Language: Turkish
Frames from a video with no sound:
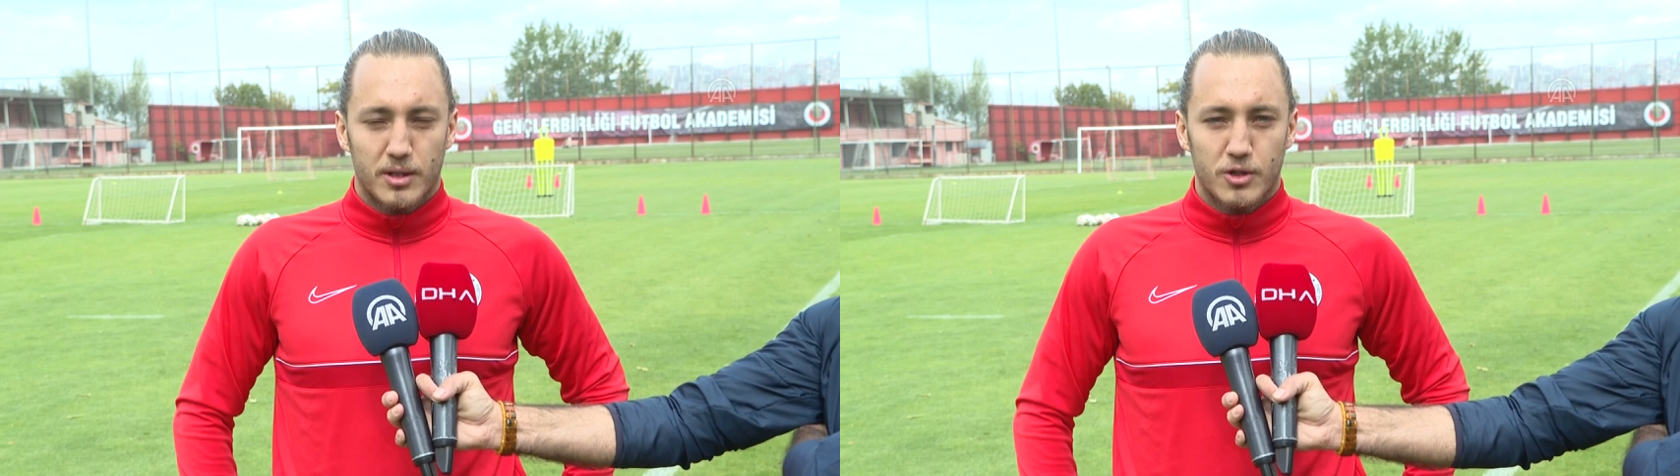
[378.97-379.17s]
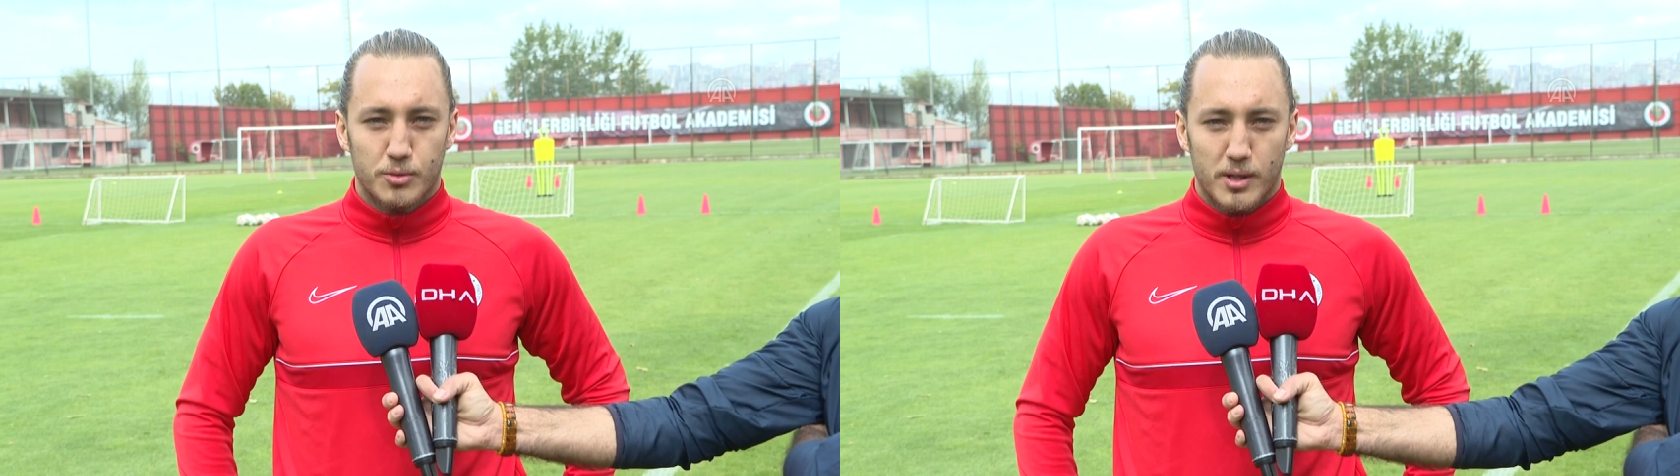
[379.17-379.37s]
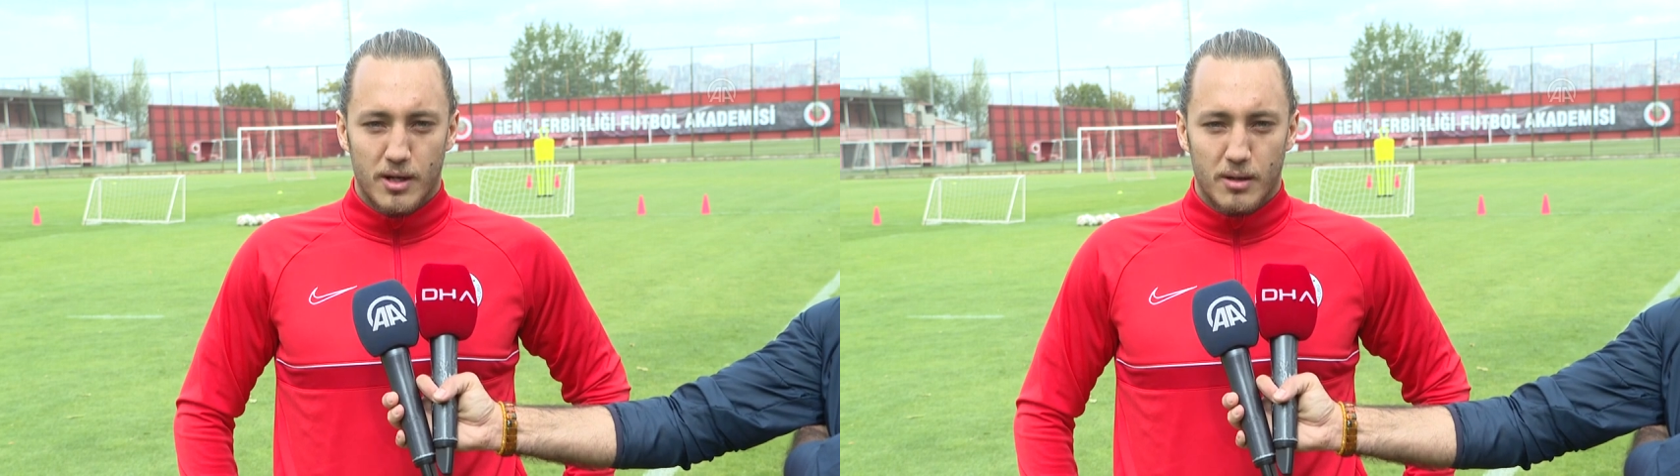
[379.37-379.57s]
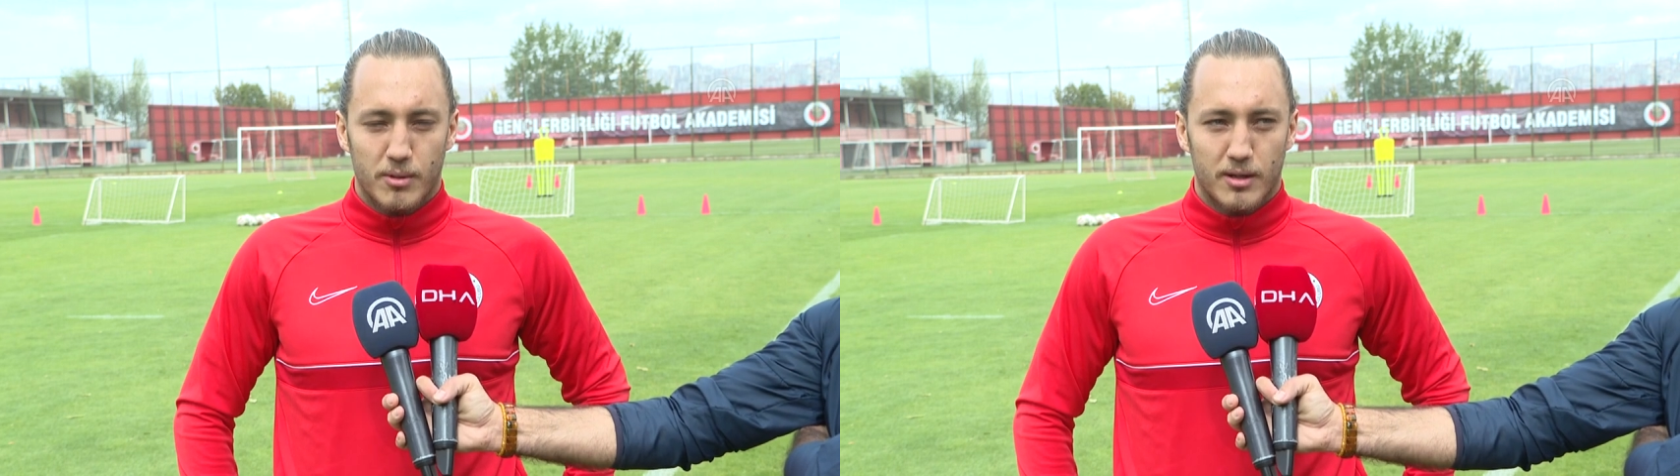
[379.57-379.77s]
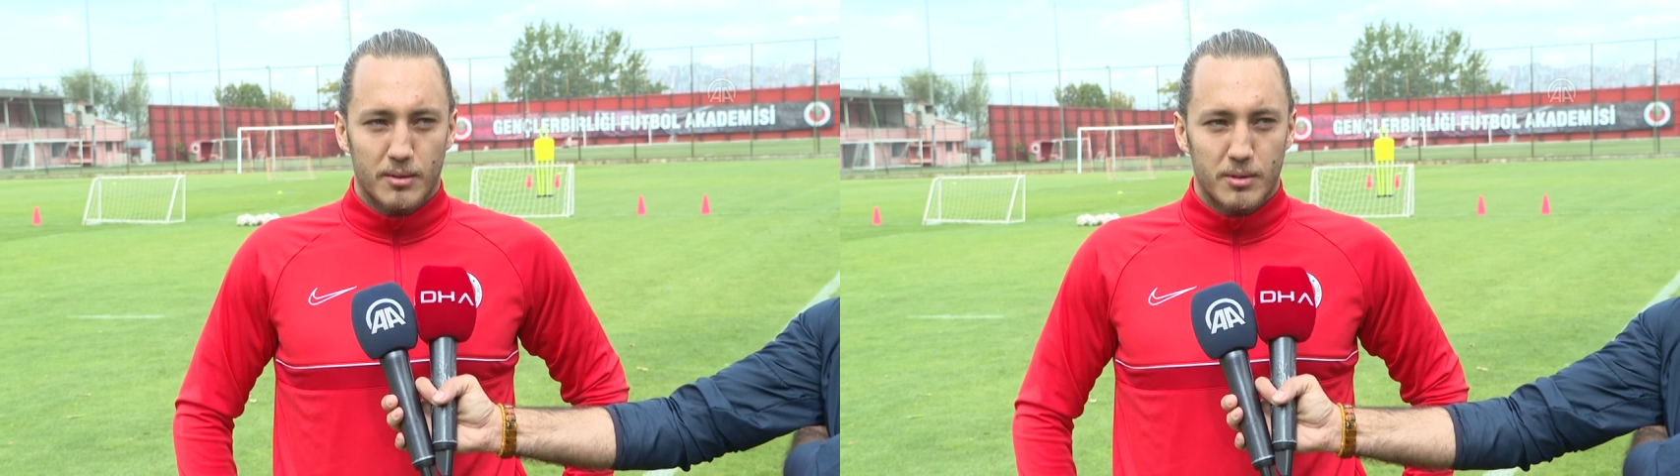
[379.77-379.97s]
tecrübeli
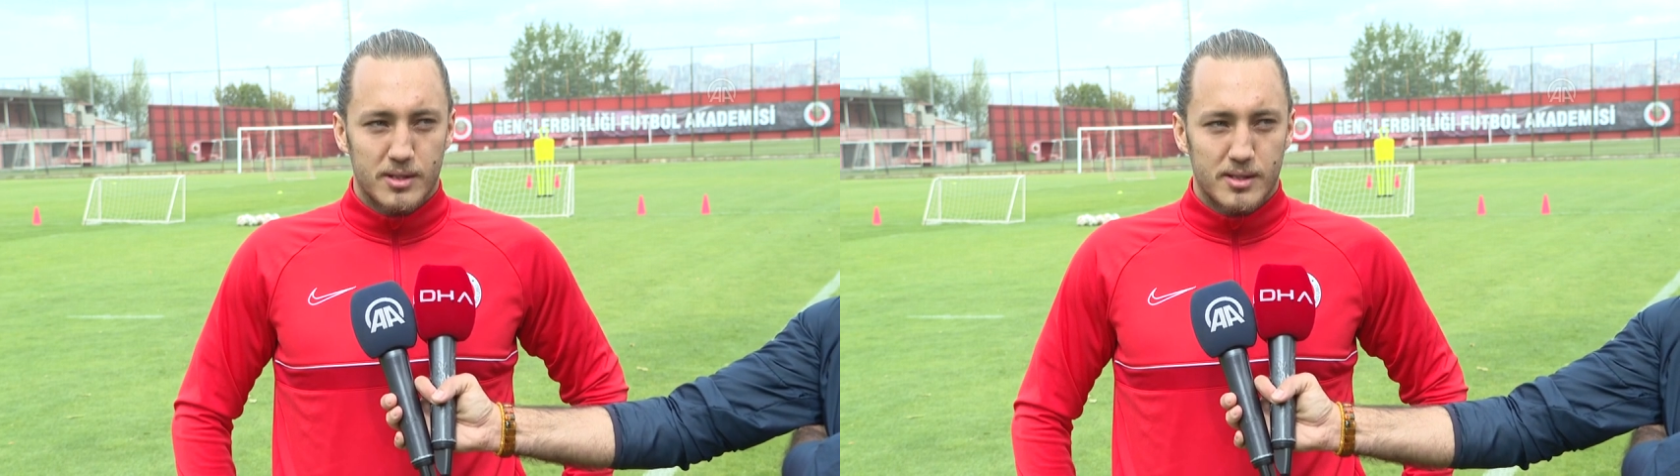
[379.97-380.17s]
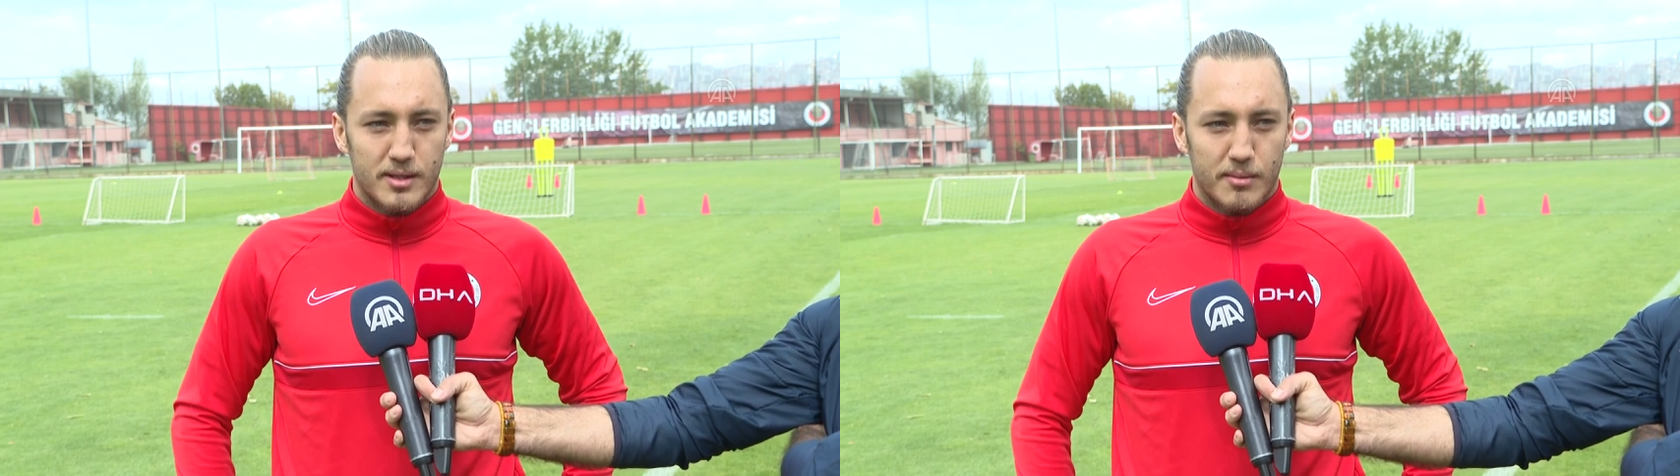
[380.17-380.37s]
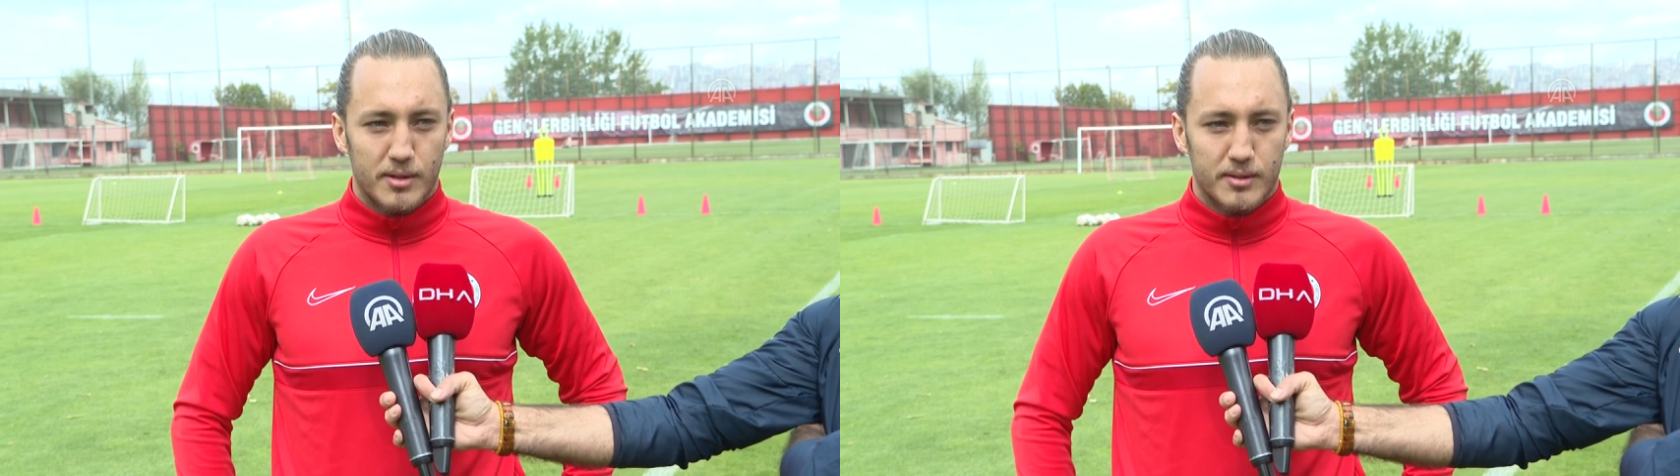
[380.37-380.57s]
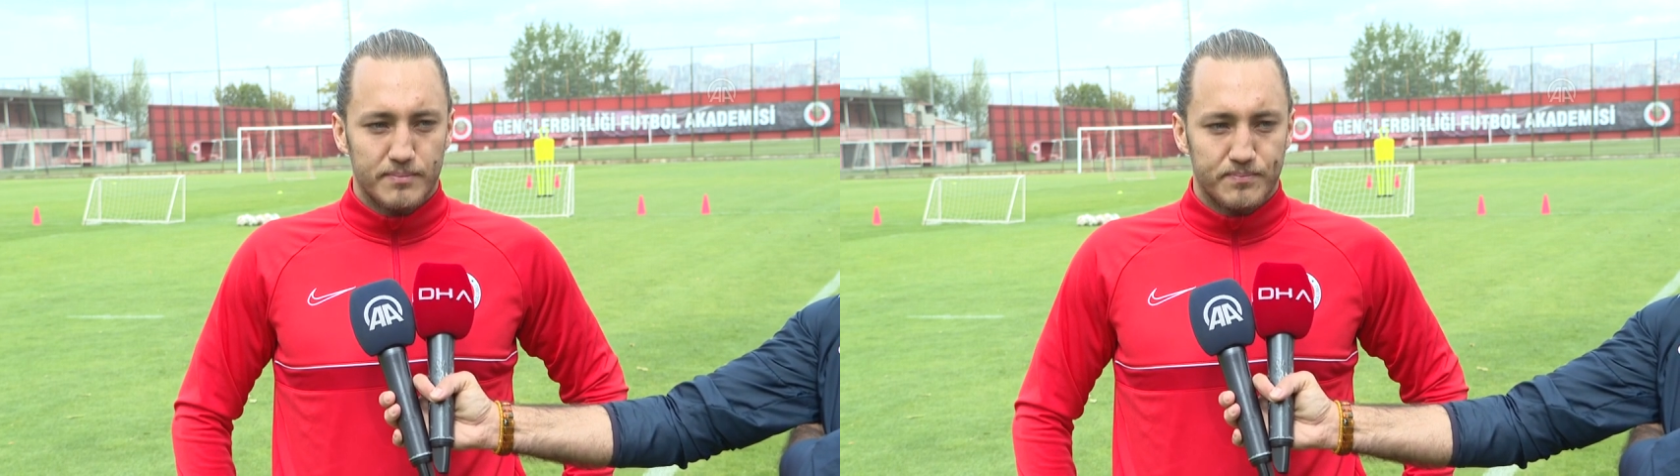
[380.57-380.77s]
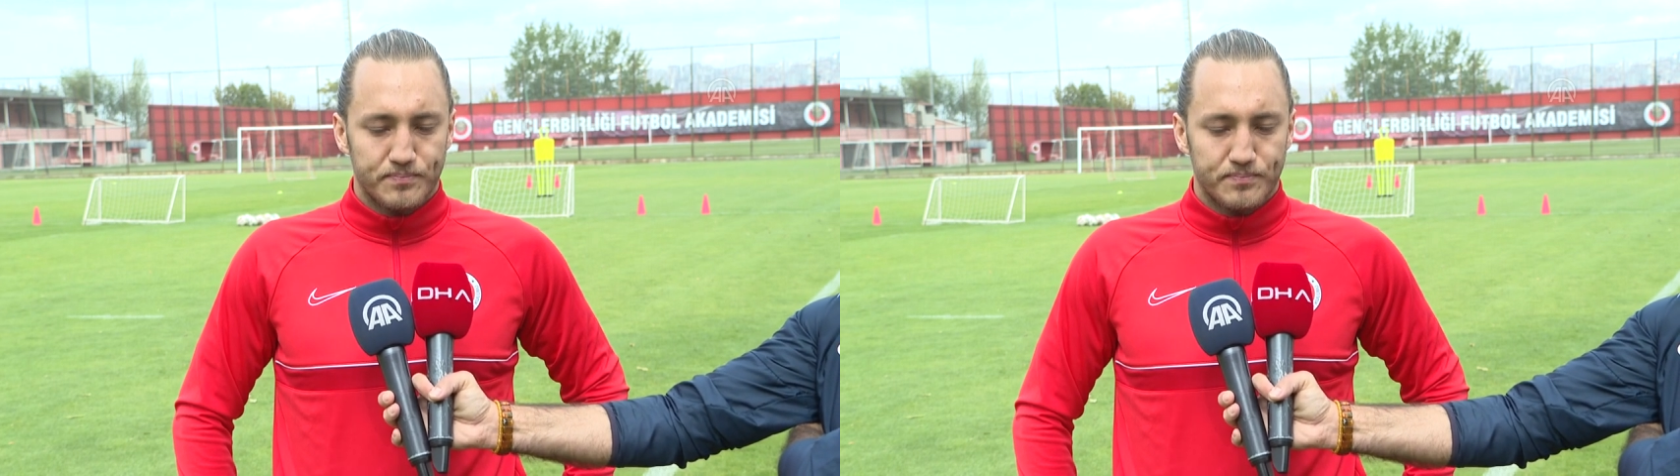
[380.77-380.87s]
takımlarından birisi diyebilirim.